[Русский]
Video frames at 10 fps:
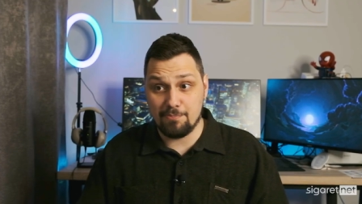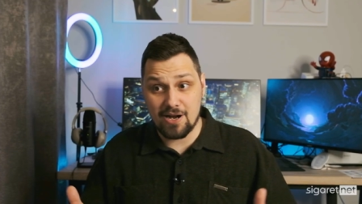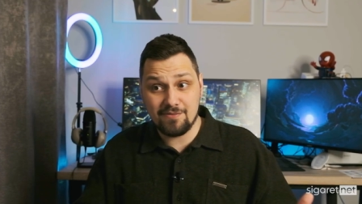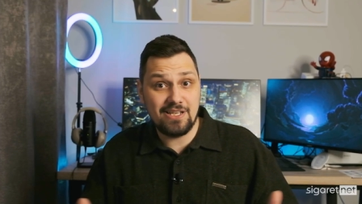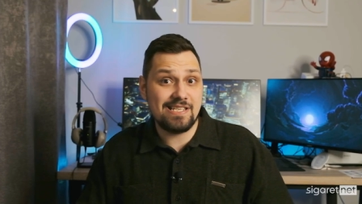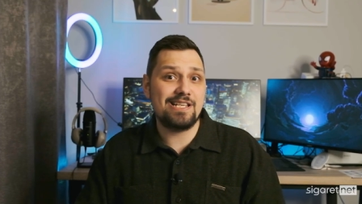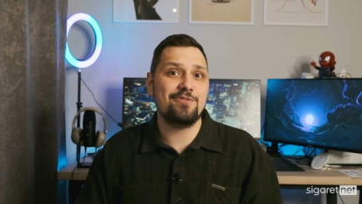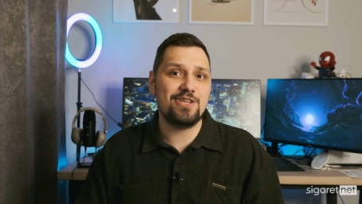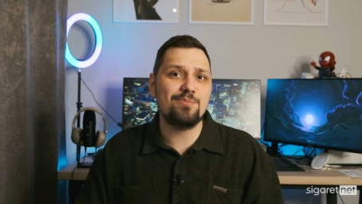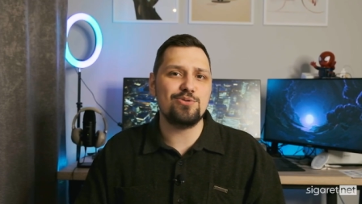Правда, если
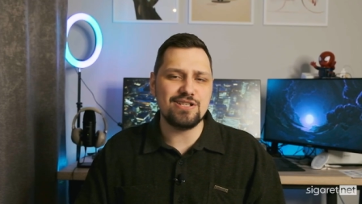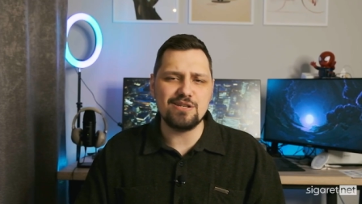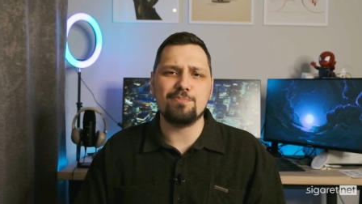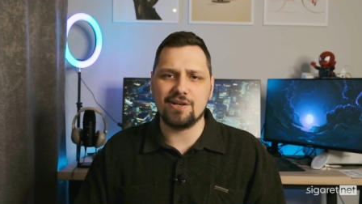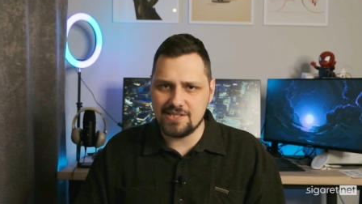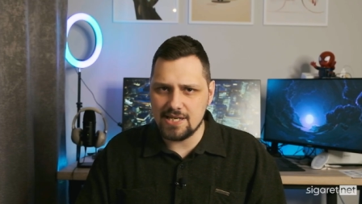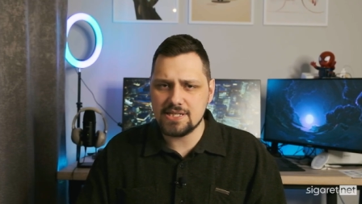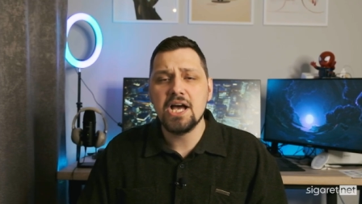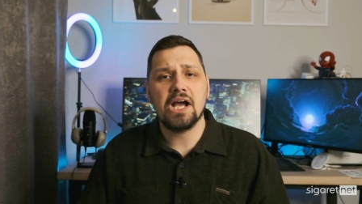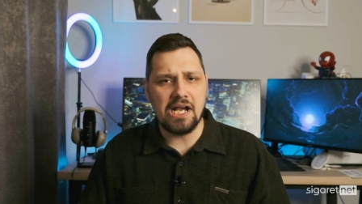вы не будете пыхтеть,
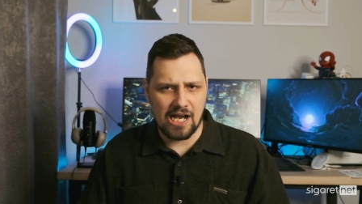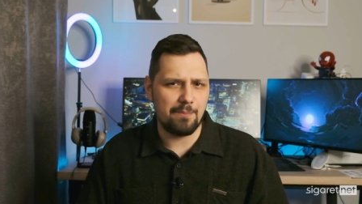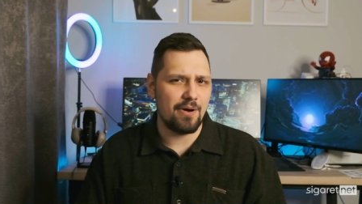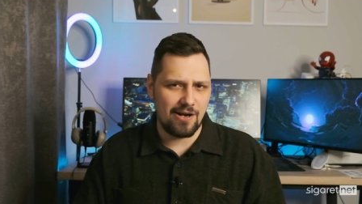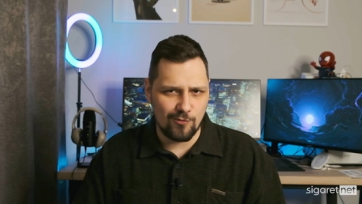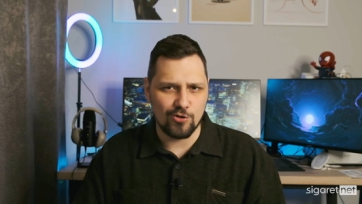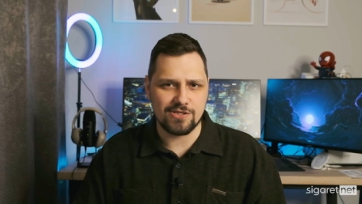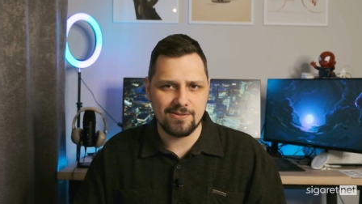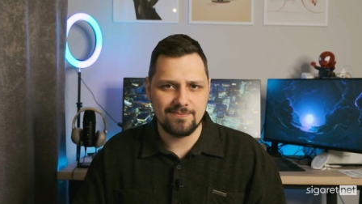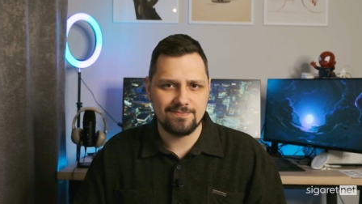как паровоз.
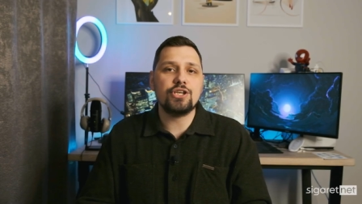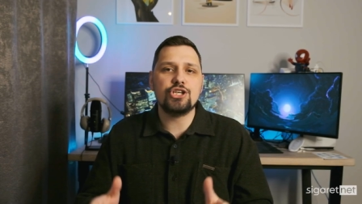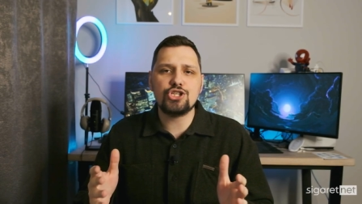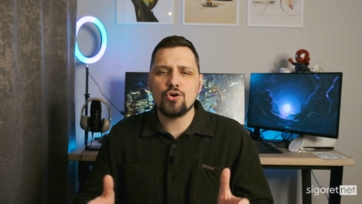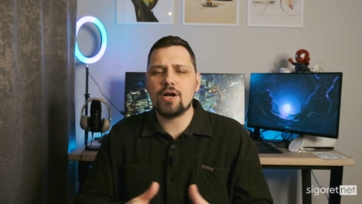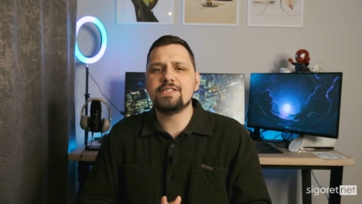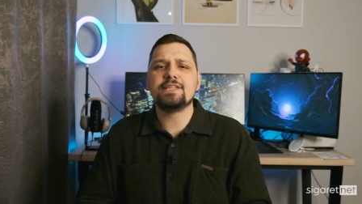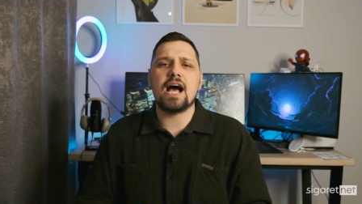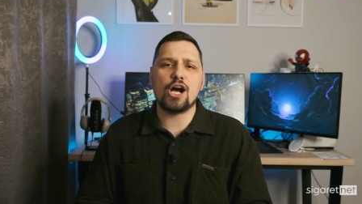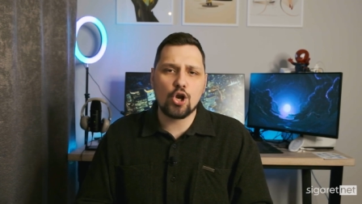Еще один
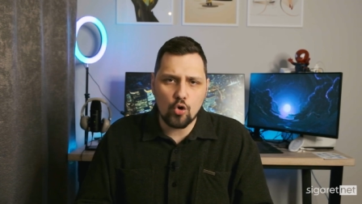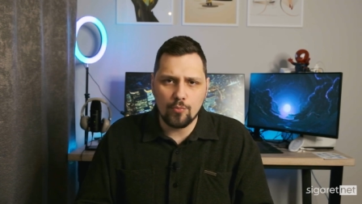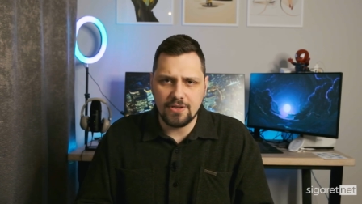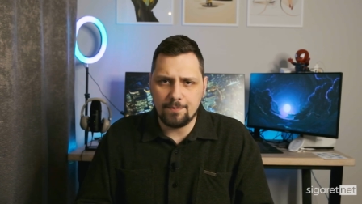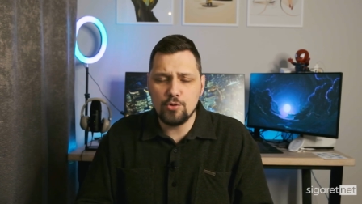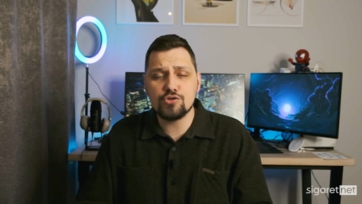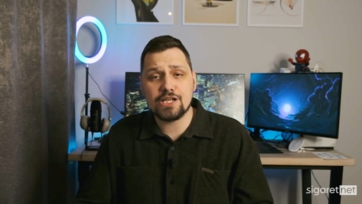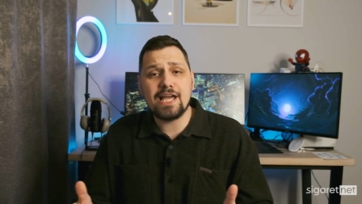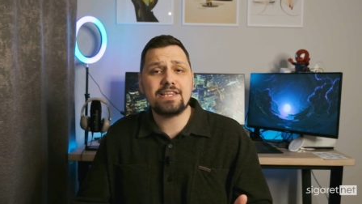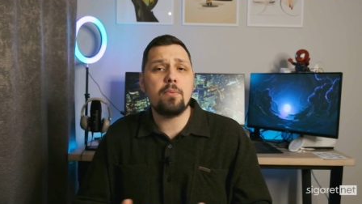огромный плюс –
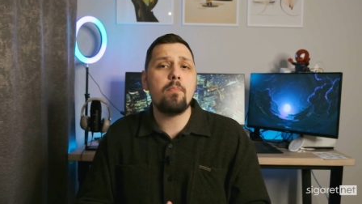это